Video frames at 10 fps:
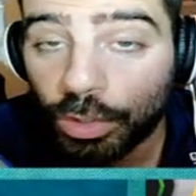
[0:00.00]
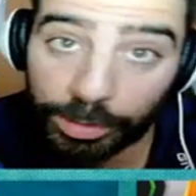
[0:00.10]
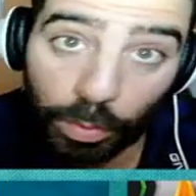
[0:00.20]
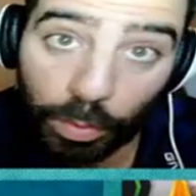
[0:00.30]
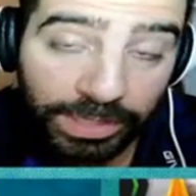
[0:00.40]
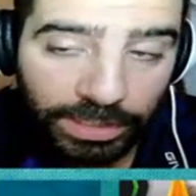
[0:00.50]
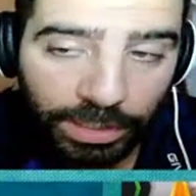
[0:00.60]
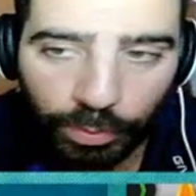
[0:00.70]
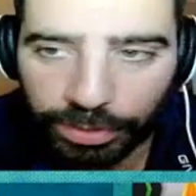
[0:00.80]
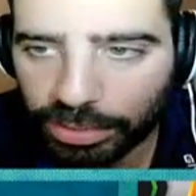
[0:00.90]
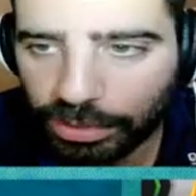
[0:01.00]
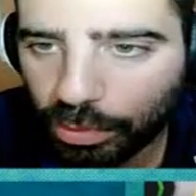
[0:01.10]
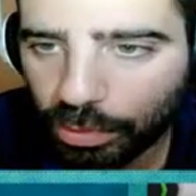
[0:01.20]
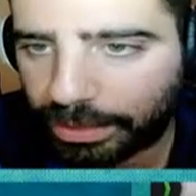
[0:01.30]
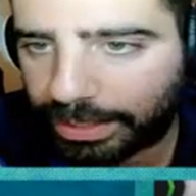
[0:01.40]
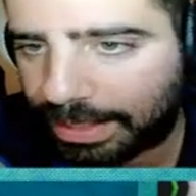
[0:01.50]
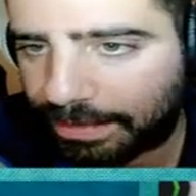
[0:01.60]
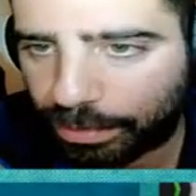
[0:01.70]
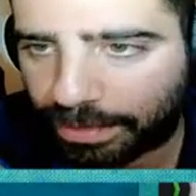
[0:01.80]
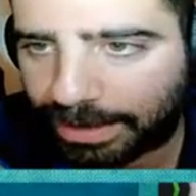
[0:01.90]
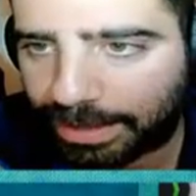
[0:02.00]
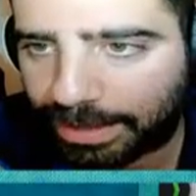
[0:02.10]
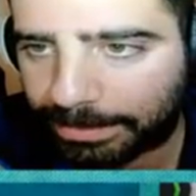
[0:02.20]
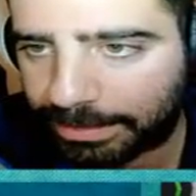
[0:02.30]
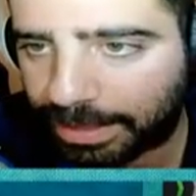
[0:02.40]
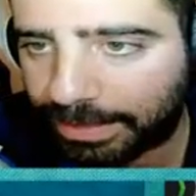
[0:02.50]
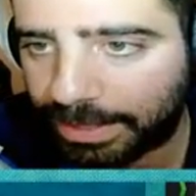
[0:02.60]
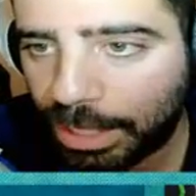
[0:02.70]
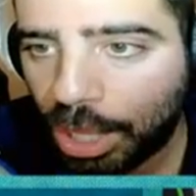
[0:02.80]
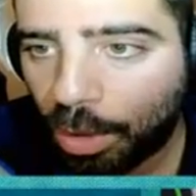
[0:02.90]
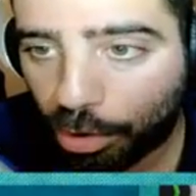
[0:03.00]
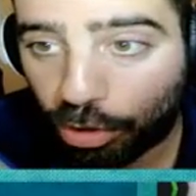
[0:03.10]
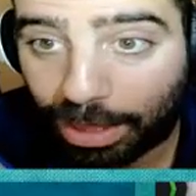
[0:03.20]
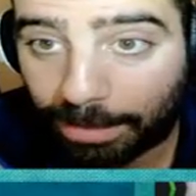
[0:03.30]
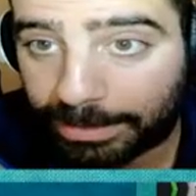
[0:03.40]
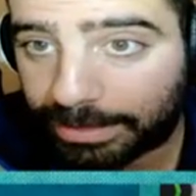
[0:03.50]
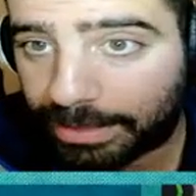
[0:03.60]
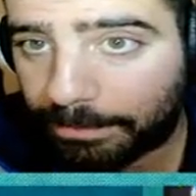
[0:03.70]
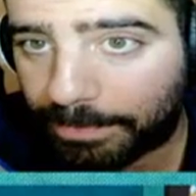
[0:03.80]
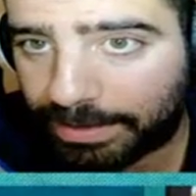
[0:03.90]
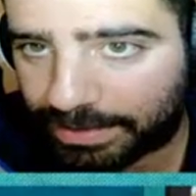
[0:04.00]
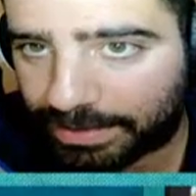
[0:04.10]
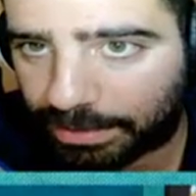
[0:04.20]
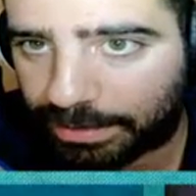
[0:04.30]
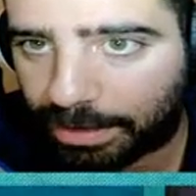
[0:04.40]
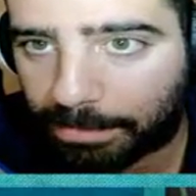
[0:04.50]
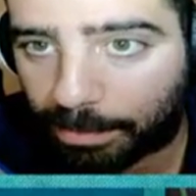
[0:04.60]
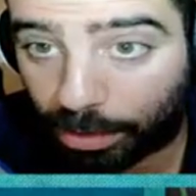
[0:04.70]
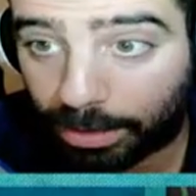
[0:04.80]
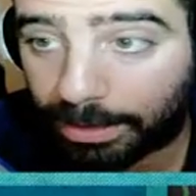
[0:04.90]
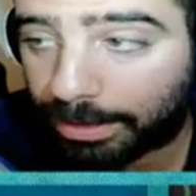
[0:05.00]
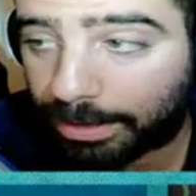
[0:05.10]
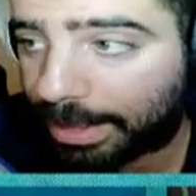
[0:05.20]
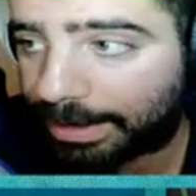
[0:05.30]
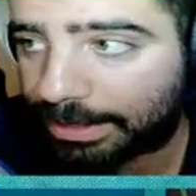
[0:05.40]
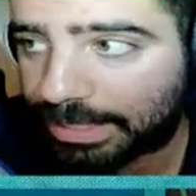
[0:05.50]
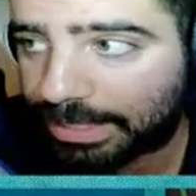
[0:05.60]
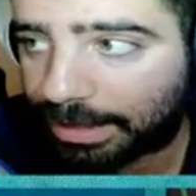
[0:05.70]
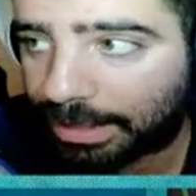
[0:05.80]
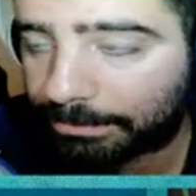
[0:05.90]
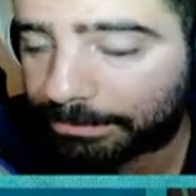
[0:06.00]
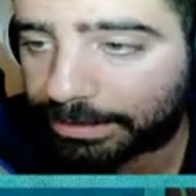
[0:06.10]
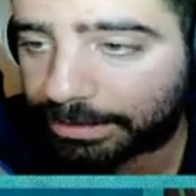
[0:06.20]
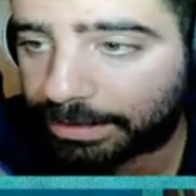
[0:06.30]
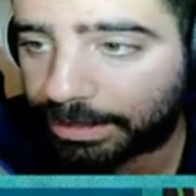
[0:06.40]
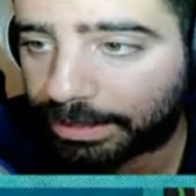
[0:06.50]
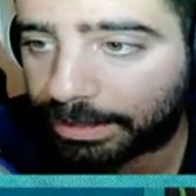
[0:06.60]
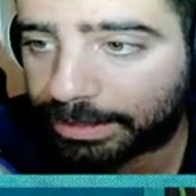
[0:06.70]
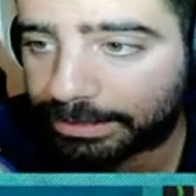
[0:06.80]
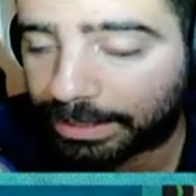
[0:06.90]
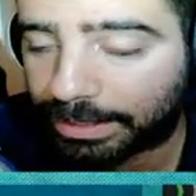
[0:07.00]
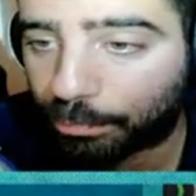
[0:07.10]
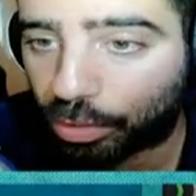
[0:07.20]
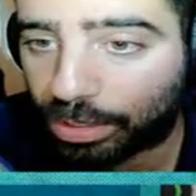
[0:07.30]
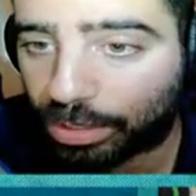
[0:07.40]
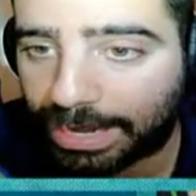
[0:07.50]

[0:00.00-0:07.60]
Subí un 20% de cada una de las habilidades. Bueno, las habilidades verdes, antes de nada, vamos a analizar las habilidades que tenemos